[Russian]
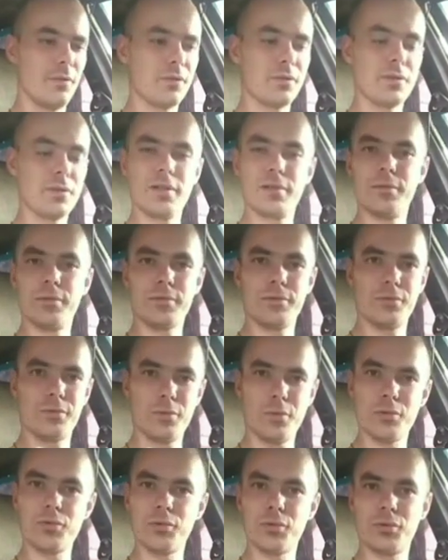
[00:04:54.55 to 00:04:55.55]
Вот, вот
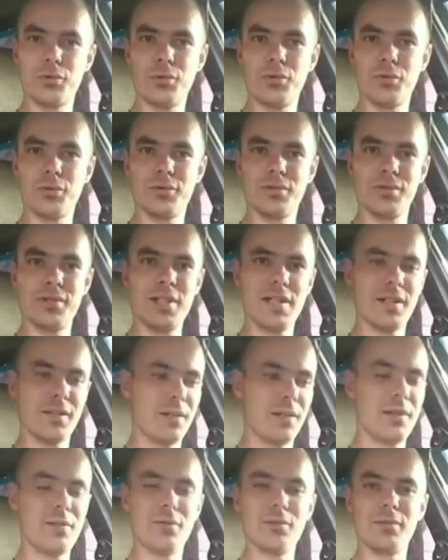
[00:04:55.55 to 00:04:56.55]
тоже, кто вот
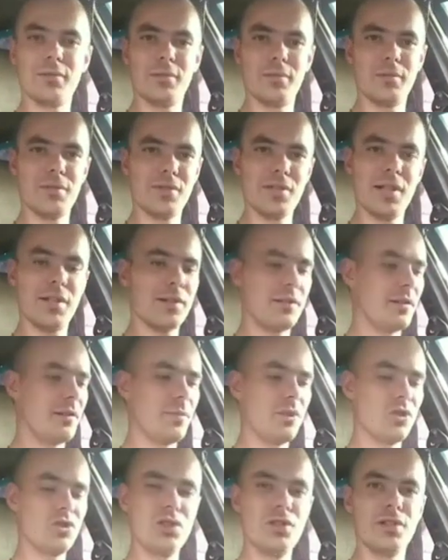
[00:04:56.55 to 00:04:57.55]
знает, да, вот
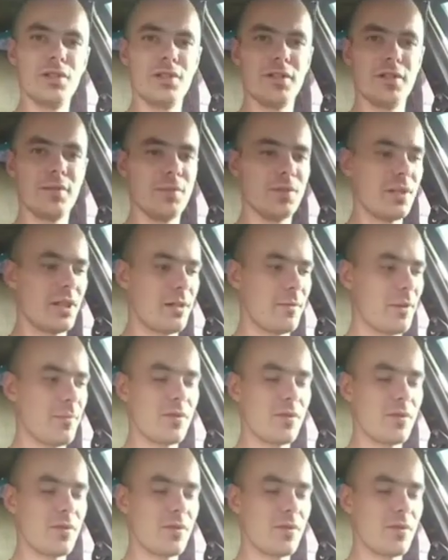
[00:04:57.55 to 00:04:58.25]
обязательно напишите комментарий.